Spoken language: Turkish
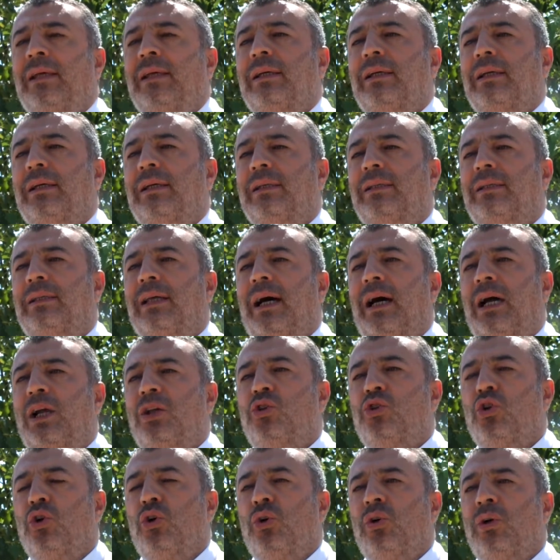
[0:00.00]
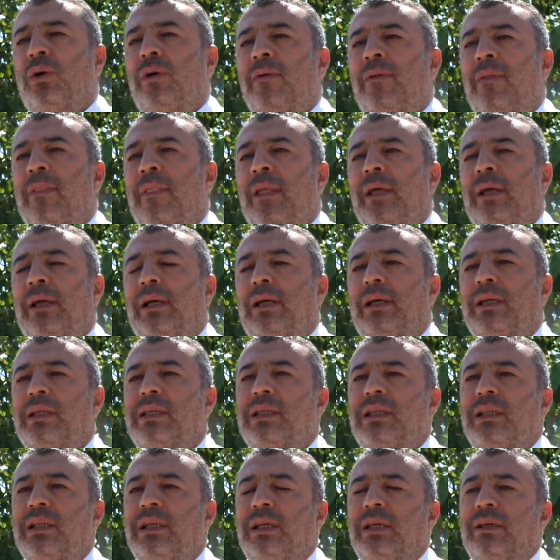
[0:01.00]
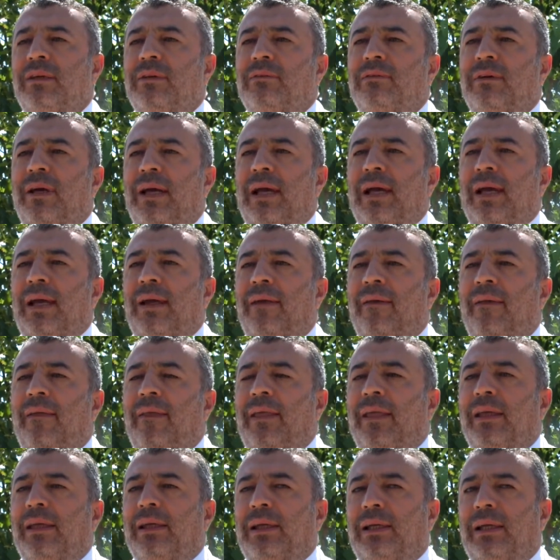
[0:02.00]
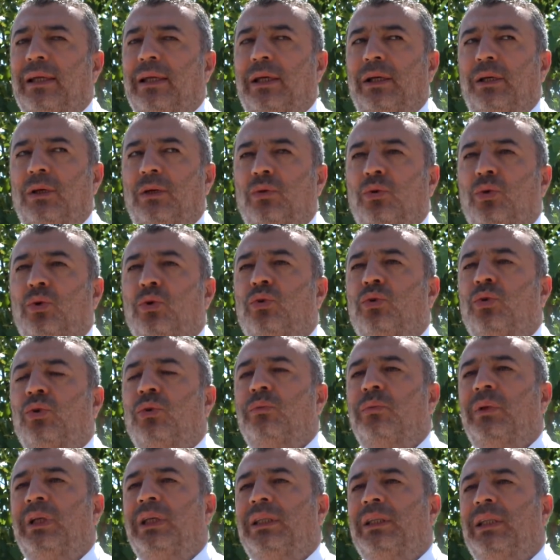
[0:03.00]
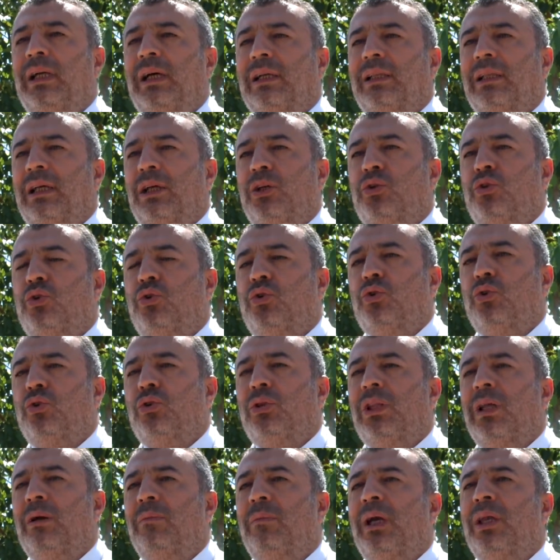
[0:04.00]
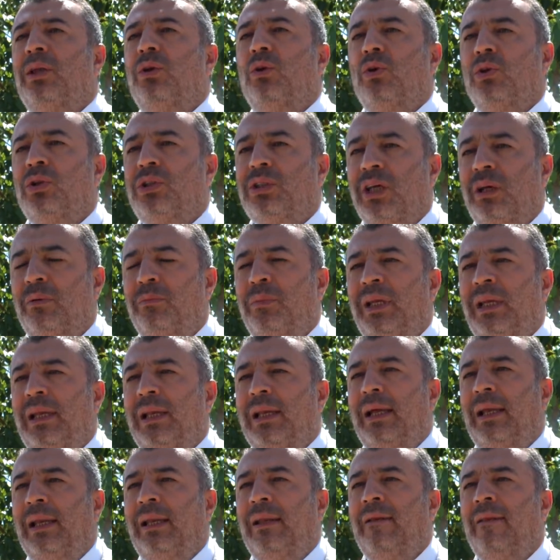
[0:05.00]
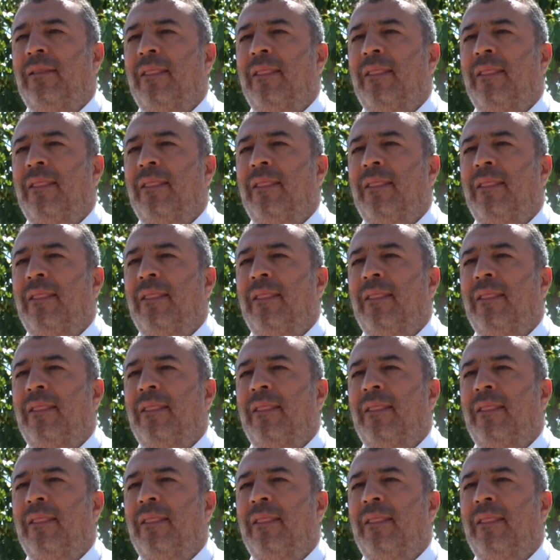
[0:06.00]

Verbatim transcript: e, daha çok hızlı ve e, uygun miktarda kükürtleme yöntemiyle